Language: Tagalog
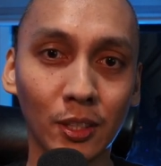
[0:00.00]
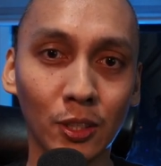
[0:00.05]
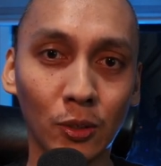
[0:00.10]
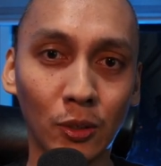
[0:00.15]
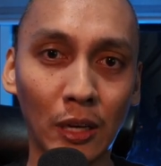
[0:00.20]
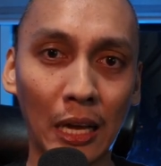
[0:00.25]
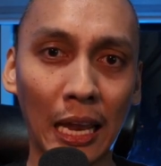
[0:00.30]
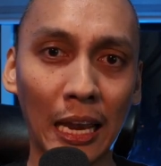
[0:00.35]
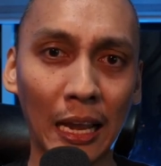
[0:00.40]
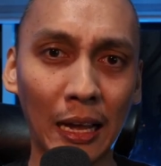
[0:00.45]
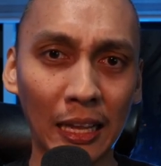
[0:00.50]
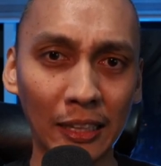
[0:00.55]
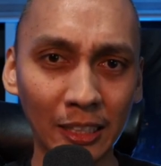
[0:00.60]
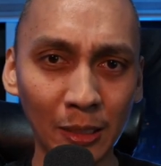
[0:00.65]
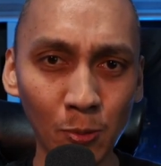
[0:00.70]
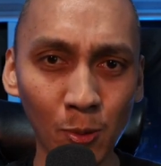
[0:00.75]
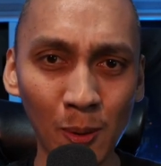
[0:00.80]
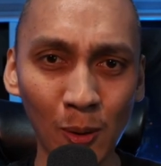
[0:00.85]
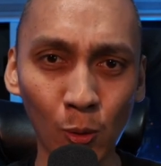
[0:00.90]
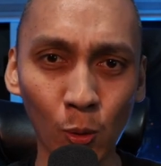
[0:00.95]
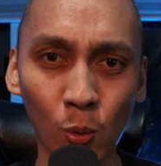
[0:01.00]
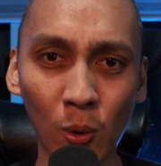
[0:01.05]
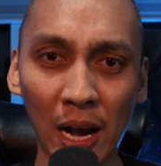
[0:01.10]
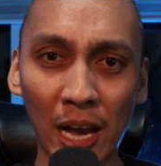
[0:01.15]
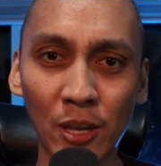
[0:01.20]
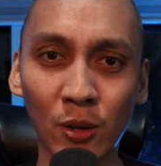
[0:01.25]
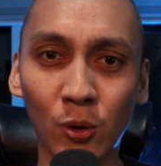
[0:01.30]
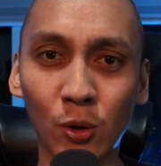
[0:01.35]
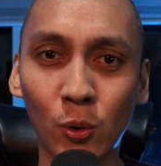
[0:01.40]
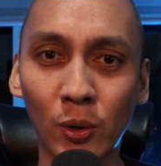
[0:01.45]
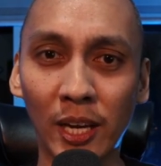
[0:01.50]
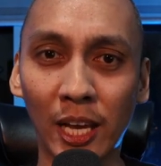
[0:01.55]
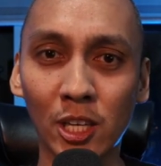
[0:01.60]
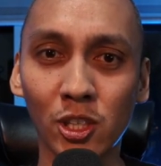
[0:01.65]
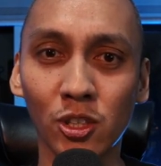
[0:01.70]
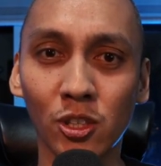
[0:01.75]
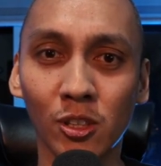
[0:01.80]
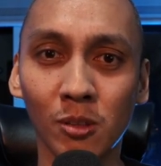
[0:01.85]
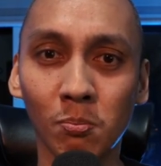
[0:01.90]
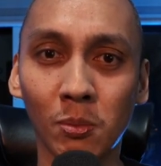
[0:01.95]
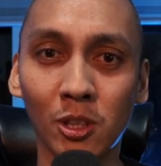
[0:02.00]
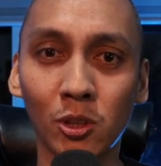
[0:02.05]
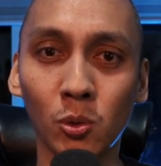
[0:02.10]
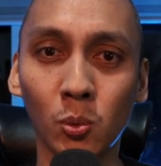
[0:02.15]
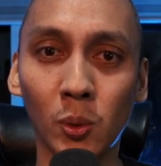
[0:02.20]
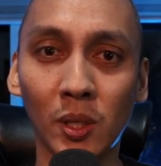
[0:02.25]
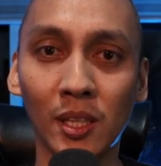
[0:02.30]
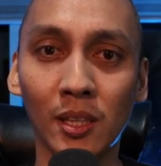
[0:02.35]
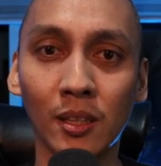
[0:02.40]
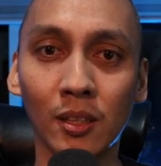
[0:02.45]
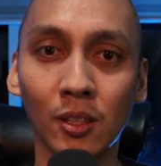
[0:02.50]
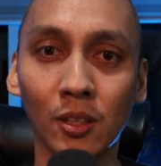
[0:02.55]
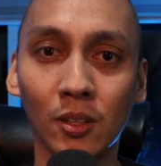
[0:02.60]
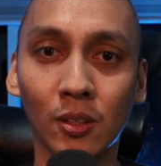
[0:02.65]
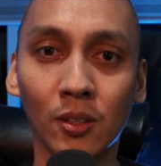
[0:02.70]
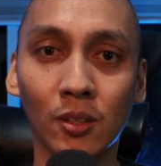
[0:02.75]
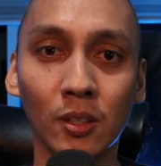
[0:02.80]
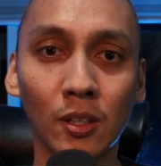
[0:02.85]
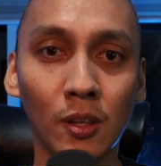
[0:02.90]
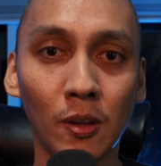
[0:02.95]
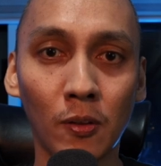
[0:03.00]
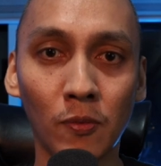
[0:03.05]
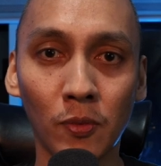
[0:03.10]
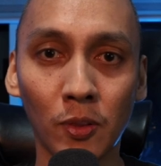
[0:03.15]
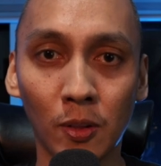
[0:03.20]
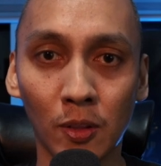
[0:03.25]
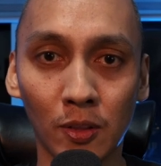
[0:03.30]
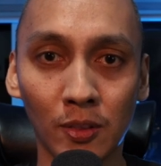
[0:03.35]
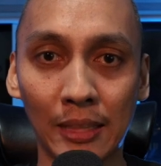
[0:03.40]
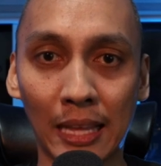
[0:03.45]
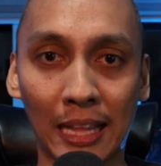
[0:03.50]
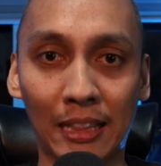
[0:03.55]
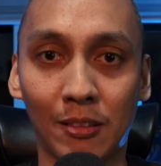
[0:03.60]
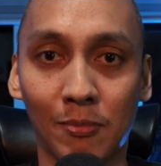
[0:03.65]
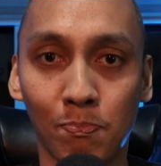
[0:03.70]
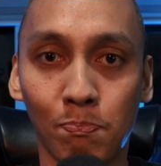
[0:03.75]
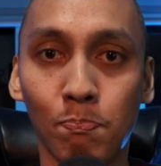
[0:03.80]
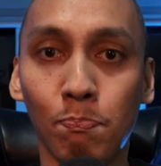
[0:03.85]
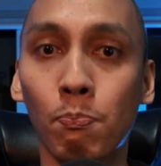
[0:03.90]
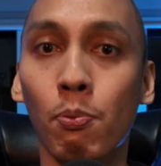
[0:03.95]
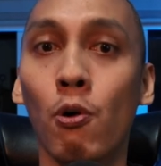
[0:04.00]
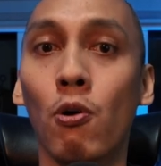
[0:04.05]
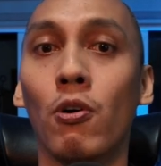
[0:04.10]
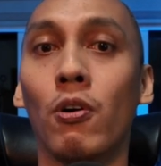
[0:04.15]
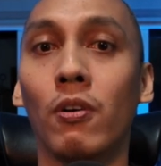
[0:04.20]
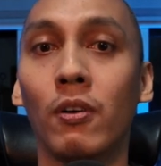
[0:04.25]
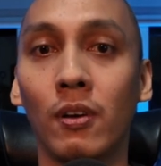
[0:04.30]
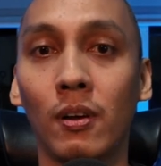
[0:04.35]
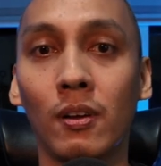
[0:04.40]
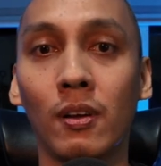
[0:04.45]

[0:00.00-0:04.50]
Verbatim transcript: Yung hindi mo makuha yung connection between, you know, that book